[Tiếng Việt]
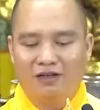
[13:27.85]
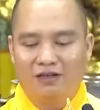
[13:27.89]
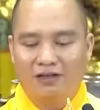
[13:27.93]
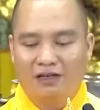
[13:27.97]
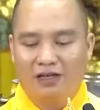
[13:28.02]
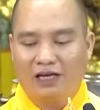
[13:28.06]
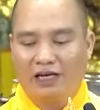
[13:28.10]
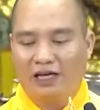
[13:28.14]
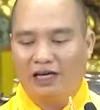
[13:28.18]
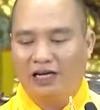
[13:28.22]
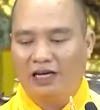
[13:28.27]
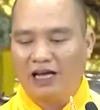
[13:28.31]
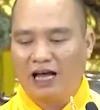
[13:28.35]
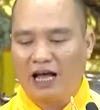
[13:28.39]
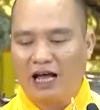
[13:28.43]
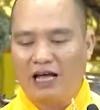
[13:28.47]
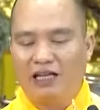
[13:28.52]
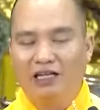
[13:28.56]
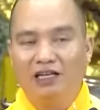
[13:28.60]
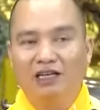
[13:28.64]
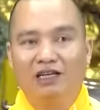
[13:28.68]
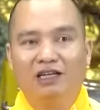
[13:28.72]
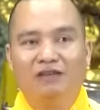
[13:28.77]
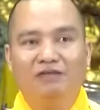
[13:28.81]
kể cả
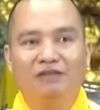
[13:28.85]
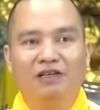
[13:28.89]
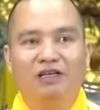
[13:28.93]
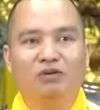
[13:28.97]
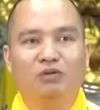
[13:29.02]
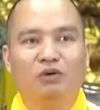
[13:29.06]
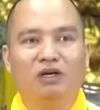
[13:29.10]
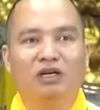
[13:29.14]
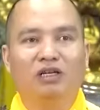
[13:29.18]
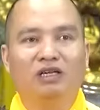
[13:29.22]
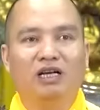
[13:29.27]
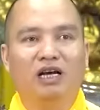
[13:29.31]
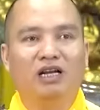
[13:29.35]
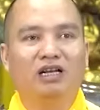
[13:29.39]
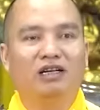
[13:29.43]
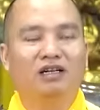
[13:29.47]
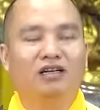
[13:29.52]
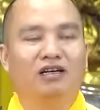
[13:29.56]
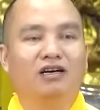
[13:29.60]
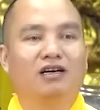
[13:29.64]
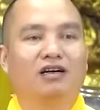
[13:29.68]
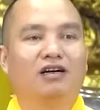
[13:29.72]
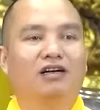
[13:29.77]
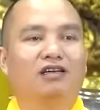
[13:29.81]
những cái vị quỷ thần
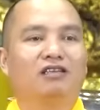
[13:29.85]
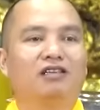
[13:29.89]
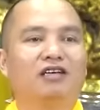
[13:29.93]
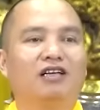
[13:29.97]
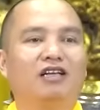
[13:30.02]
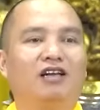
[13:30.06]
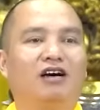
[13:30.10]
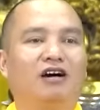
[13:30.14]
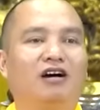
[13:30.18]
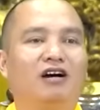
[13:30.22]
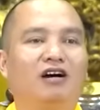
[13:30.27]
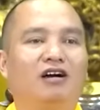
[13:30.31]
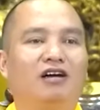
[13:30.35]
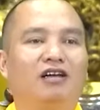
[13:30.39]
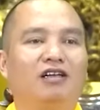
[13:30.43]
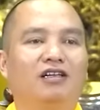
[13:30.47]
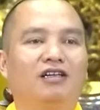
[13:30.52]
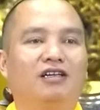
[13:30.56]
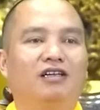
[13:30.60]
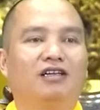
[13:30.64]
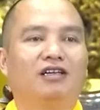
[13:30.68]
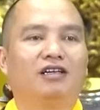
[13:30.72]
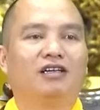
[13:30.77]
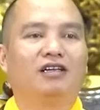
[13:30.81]
ở dưới đó,
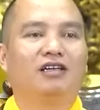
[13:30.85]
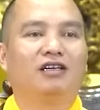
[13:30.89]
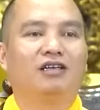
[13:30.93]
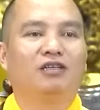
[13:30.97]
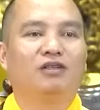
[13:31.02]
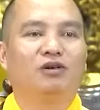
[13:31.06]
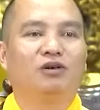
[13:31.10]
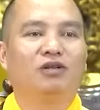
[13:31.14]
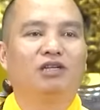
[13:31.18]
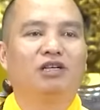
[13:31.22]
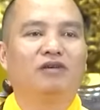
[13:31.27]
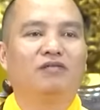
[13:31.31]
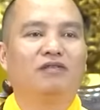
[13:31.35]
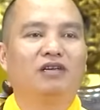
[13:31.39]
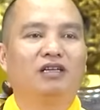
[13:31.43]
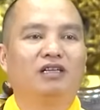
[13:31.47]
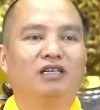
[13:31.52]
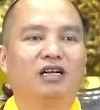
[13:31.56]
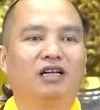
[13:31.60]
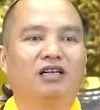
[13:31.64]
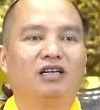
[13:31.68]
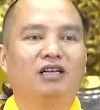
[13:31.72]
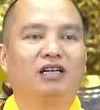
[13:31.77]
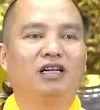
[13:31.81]
rồi những vị
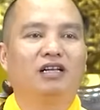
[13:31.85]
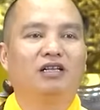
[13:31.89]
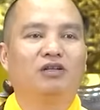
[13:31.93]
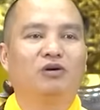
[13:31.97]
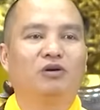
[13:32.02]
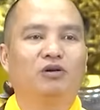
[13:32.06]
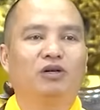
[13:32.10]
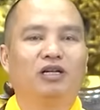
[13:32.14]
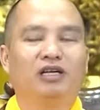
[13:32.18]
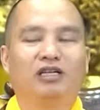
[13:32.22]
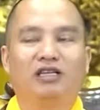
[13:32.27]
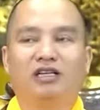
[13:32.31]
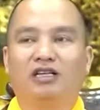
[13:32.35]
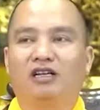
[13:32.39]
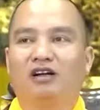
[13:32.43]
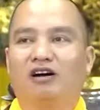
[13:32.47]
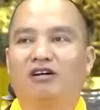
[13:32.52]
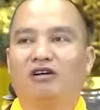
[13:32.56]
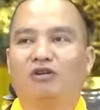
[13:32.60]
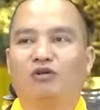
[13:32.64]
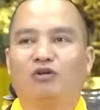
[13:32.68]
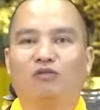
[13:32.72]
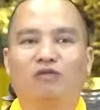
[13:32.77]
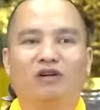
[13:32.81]
thần linh thổ địa dưới
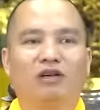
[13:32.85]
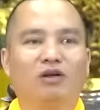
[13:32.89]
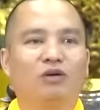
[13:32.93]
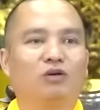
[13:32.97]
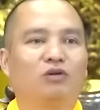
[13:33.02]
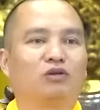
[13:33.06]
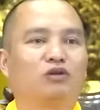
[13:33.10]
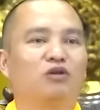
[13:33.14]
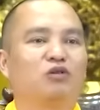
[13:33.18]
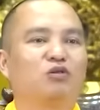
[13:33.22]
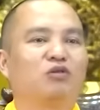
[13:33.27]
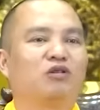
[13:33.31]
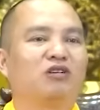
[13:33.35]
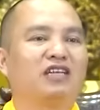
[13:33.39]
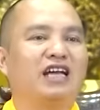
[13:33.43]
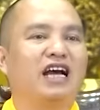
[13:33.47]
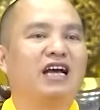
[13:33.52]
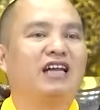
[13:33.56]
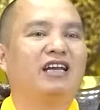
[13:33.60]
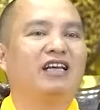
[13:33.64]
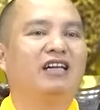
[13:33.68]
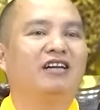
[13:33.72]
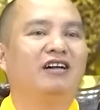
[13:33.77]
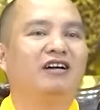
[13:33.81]
đó, nó cũng phải lục tục nó
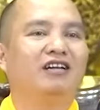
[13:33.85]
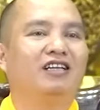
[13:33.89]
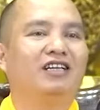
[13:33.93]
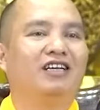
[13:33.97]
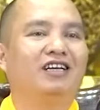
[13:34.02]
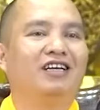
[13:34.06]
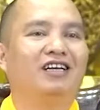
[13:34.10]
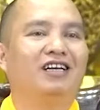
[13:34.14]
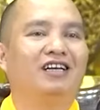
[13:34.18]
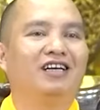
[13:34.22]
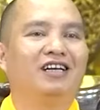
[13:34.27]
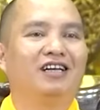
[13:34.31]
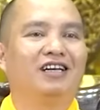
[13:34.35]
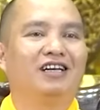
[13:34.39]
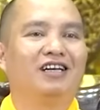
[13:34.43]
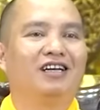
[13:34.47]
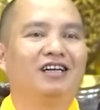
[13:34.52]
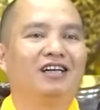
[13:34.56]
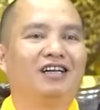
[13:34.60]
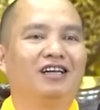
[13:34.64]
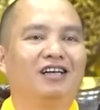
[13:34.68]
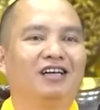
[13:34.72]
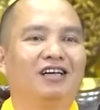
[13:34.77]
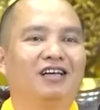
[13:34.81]
ra để nói gì,
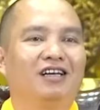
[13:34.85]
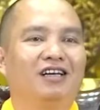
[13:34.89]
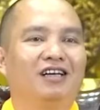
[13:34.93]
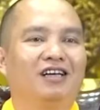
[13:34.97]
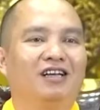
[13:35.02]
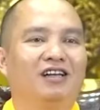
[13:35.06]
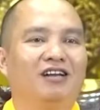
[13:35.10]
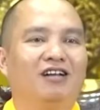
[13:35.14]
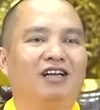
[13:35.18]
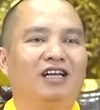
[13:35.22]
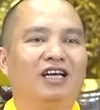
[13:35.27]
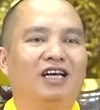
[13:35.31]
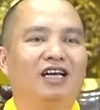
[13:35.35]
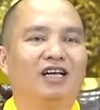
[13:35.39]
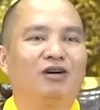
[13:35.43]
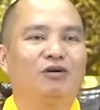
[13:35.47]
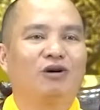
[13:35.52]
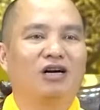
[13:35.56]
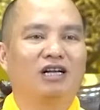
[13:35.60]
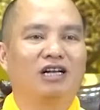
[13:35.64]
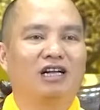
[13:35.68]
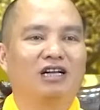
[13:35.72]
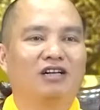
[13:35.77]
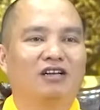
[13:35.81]
nó lễ
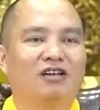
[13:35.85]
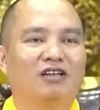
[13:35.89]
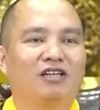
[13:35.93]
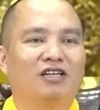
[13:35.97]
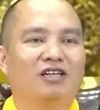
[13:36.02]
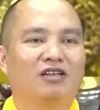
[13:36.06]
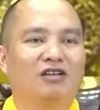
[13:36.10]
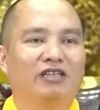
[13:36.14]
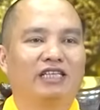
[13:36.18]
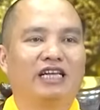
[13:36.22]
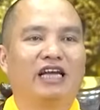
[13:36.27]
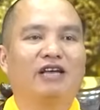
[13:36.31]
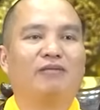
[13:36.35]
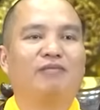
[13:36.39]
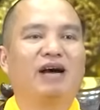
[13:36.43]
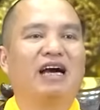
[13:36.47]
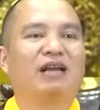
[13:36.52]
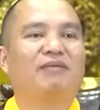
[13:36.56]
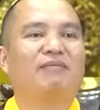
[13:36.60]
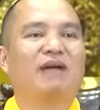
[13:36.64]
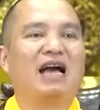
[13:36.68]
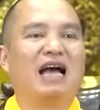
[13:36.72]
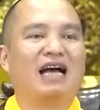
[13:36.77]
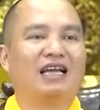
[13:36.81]
hoặc là nó chạy
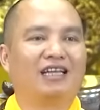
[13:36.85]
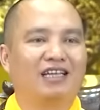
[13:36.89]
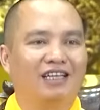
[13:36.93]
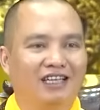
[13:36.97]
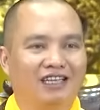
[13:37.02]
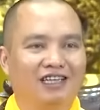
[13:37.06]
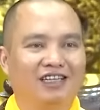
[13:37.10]
bàn mạng ra.